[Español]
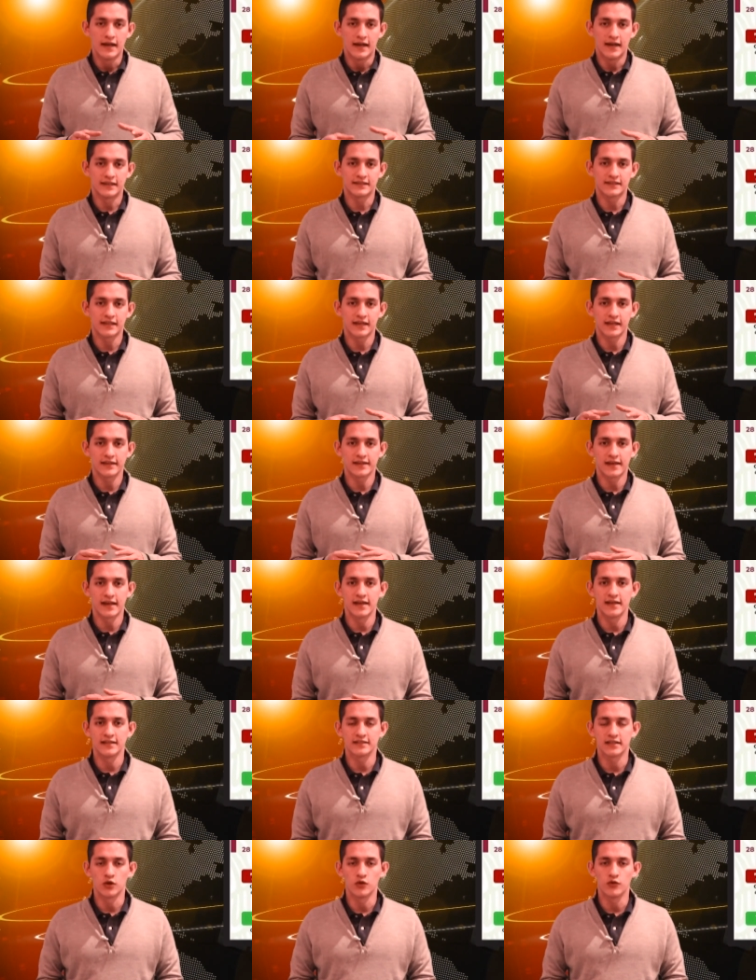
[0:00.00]
La Secretaría
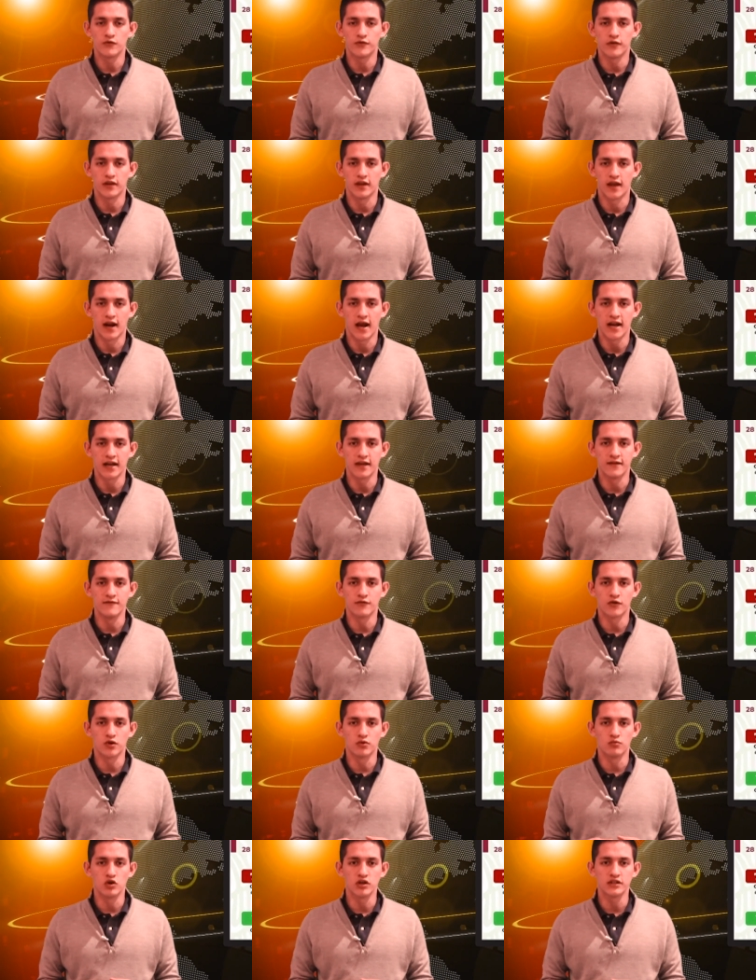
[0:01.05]
de Salud Federal
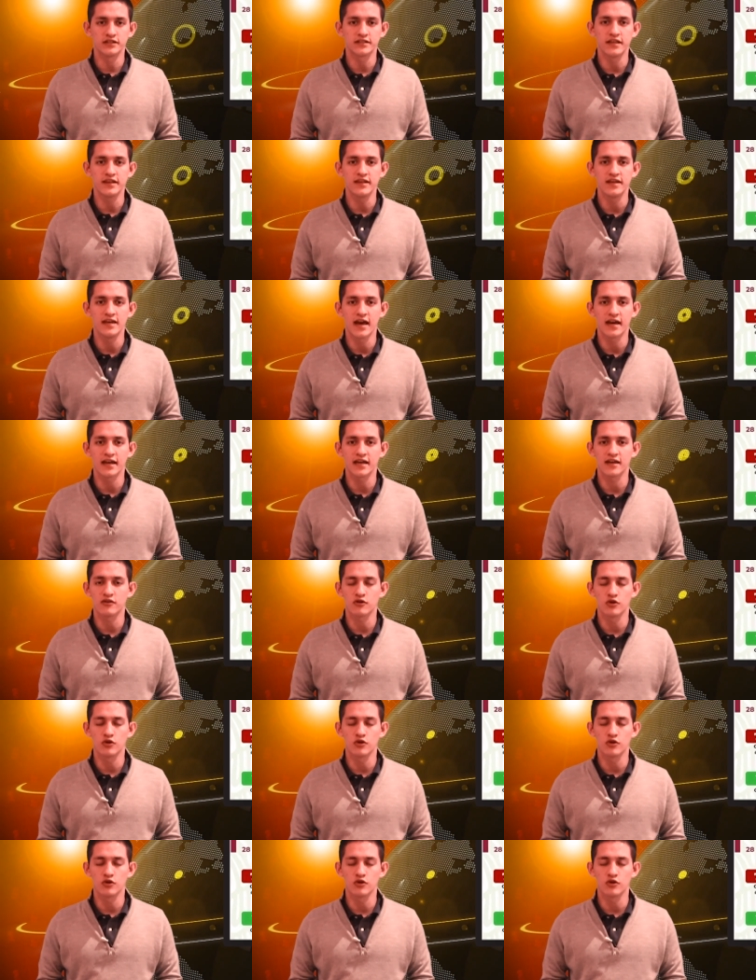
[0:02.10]
informó este día que